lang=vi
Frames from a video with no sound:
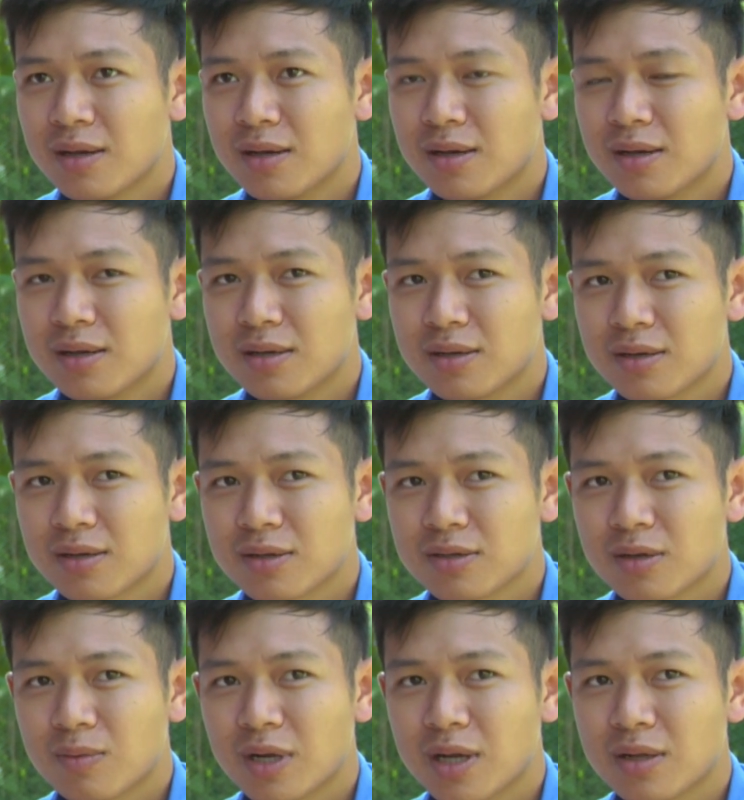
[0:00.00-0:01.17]
Uh,
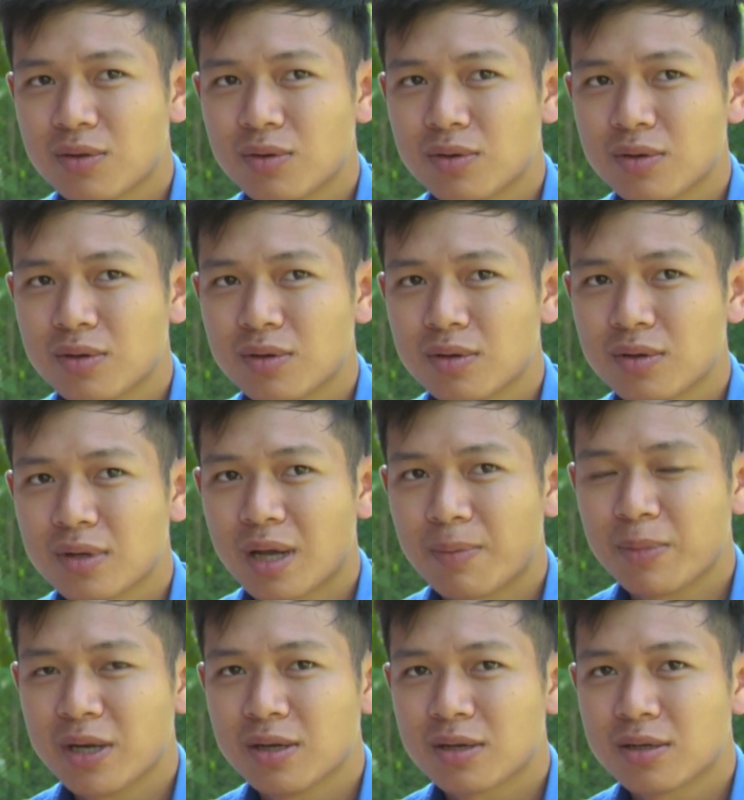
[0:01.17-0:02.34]
xong là tôi
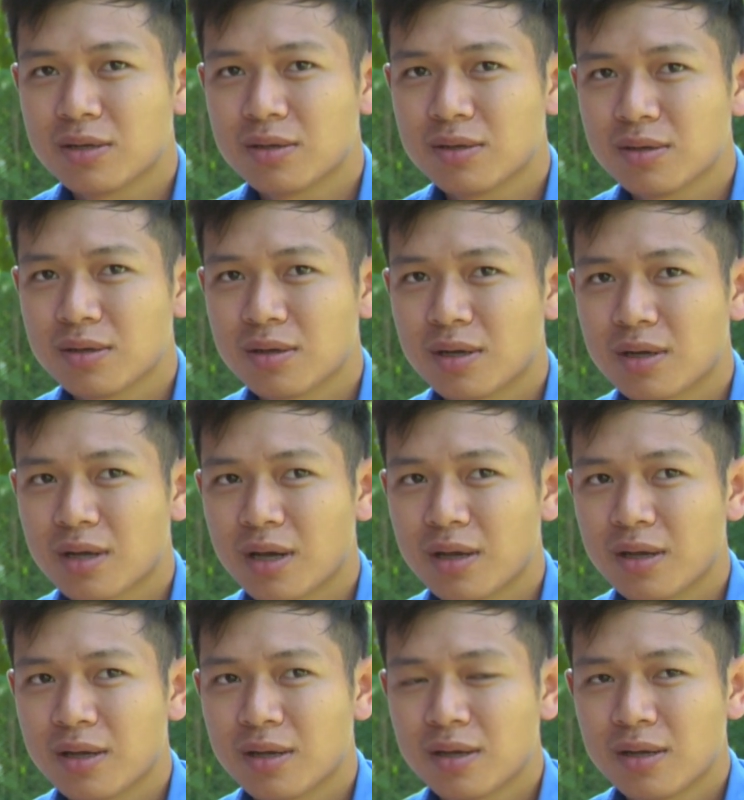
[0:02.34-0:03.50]
nắm bắt được những uh,
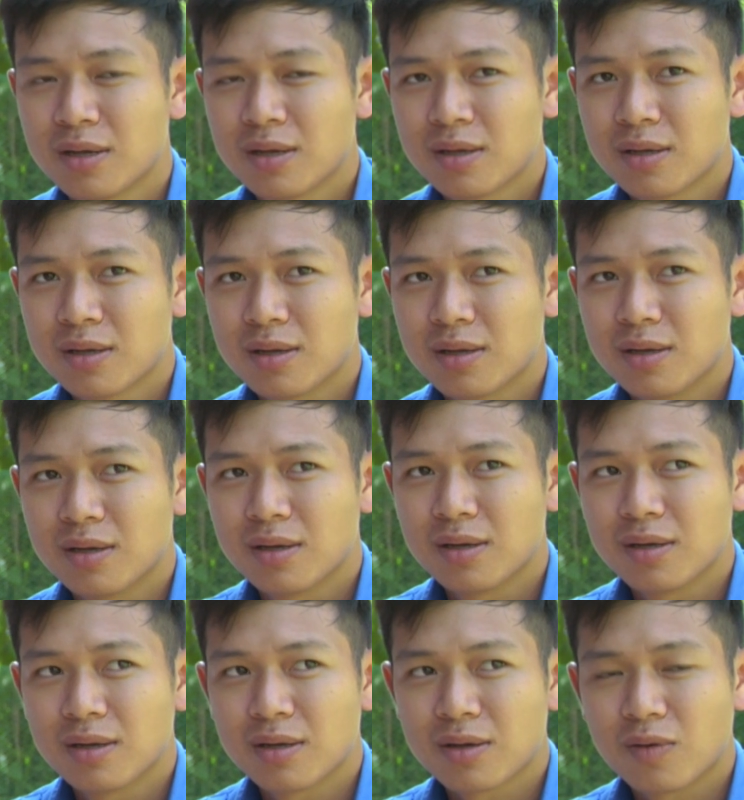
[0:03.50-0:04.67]
cái
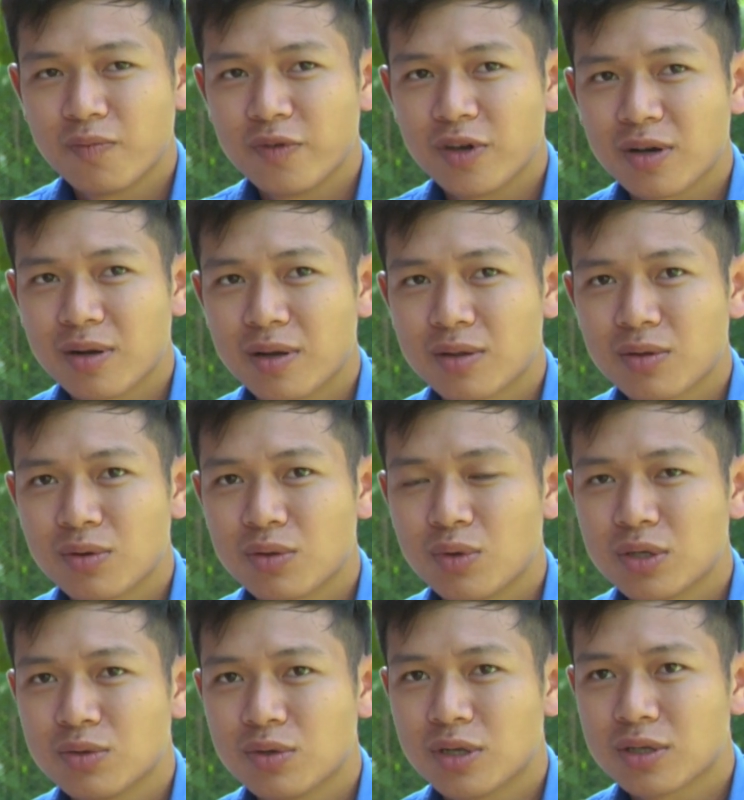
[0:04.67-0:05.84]
uh, công việc là tôi
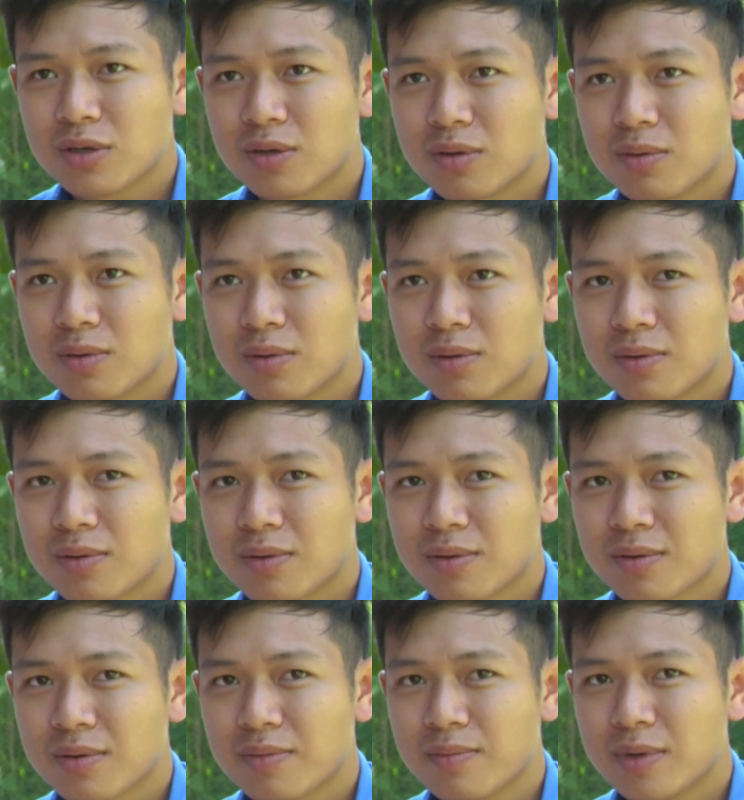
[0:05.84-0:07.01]
tuyên truyền cho
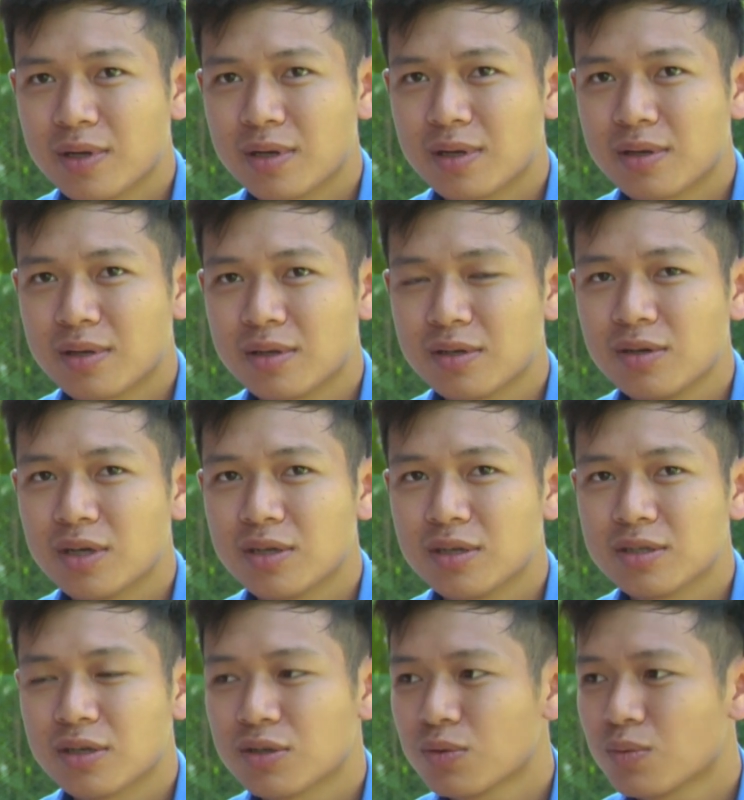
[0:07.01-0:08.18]
uh, những người
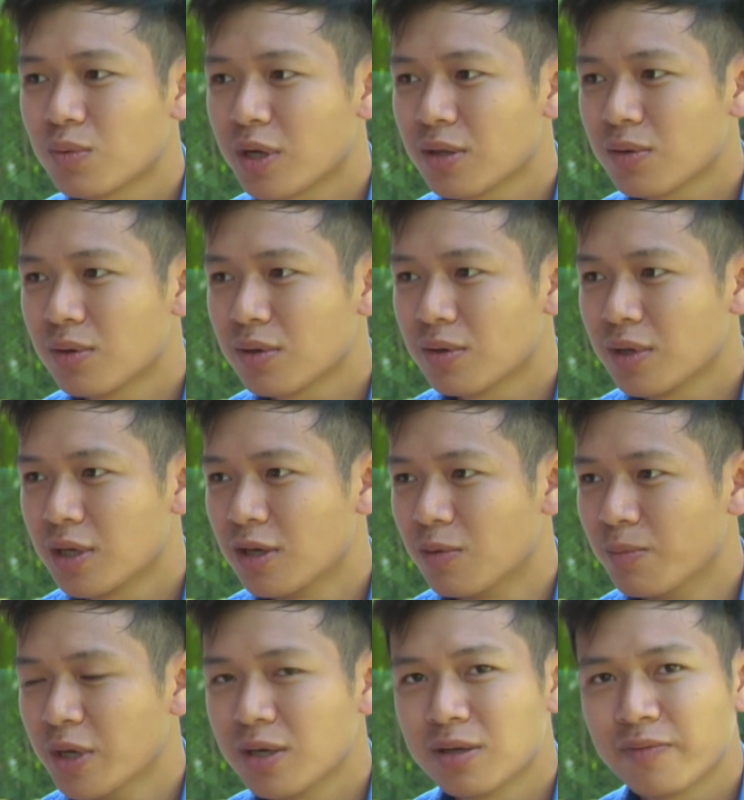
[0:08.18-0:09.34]
dân xung quanh tôi có thể hiểu
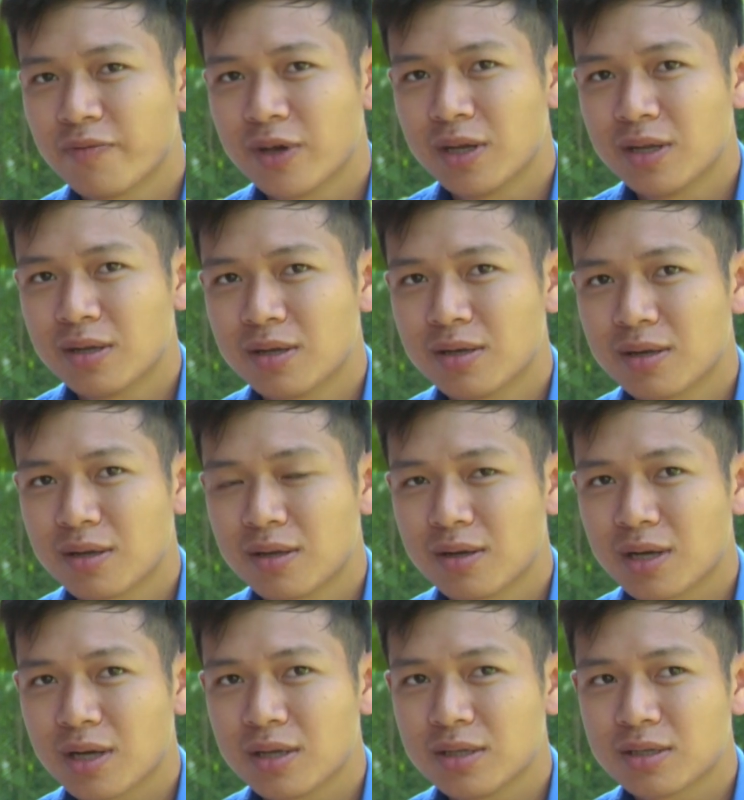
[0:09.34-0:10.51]
biết hơn về
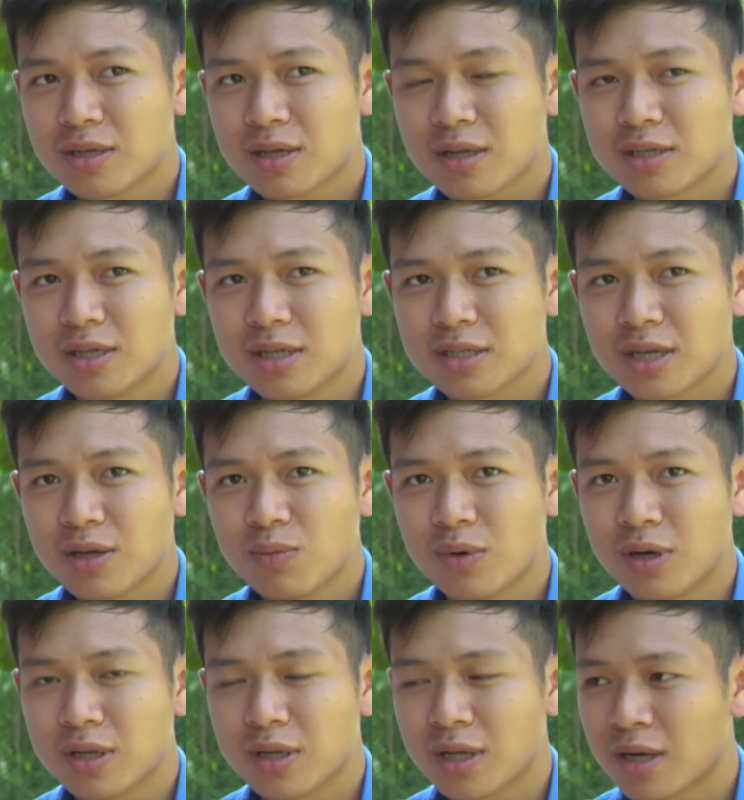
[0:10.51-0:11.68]
những cái chính sách
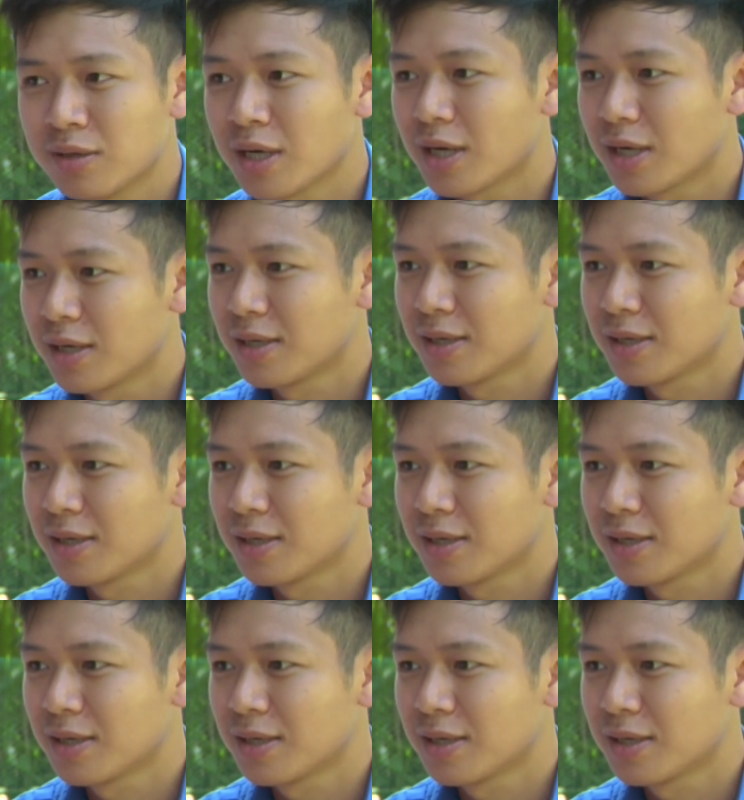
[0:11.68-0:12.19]
của nhà nước.